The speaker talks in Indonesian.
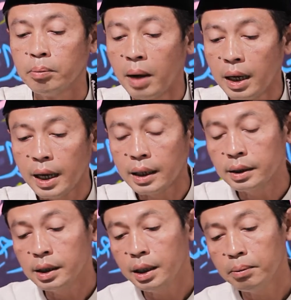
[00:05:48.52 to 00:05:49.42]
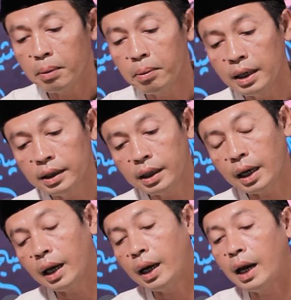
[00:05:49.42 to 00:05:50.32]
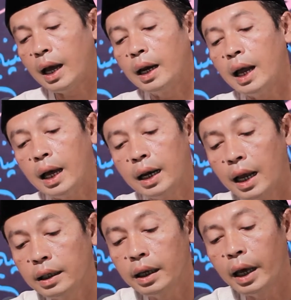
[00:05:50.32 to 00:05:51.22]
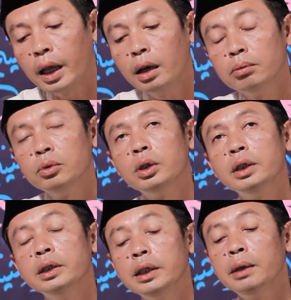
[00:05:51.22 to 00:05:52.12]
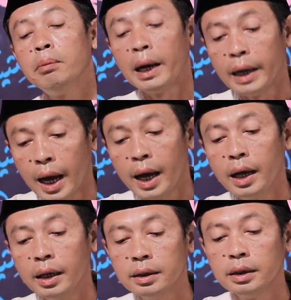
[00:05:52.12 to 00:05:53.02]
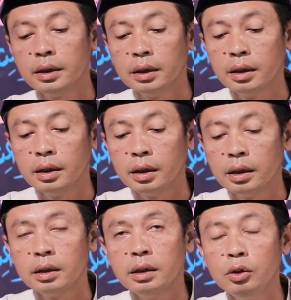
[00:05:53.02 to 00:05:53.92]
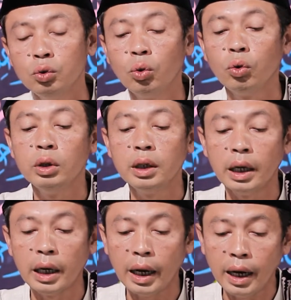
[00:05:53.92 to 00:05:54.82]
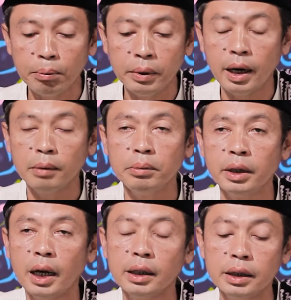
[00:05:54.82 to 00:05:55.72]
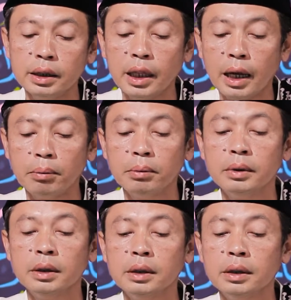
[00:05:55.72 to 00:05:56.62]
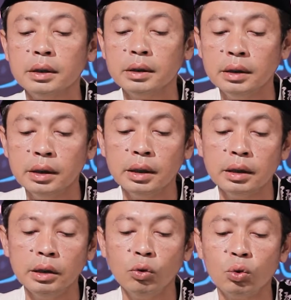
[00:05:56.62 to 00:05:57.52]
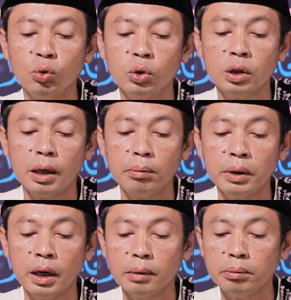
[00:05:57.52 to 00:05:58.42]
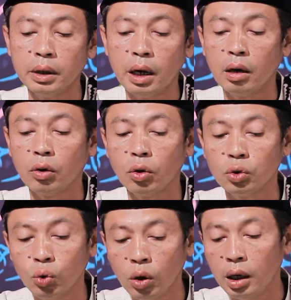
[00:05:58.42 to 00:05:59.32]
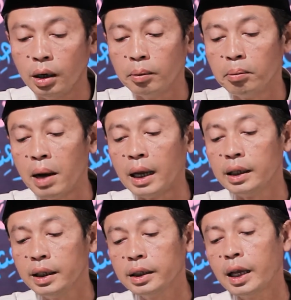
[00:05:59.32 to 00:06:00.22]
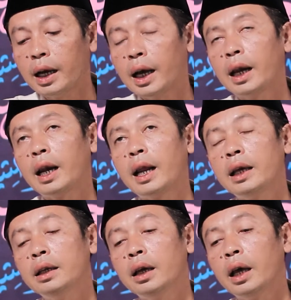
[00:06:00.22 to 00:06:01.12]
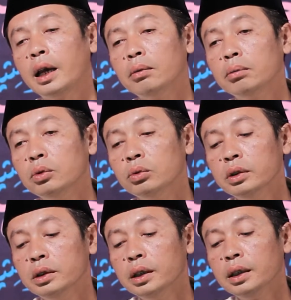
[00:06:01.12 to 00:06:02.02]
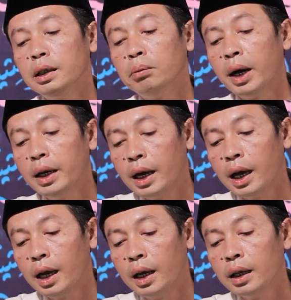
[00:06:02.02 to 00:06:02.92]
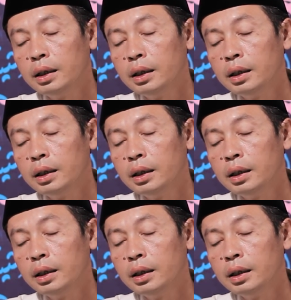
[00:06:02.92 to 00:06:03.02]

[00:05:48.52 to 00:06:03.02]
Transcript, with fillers: Bali ajlihi ma balik tak karena arah-arah ya ilmu eh, jeng ibadah diturun ke nana pirang-pirang kitab jeng diutus na pirang-pirang rasul balik tak karena ya ilmu jeng ibadah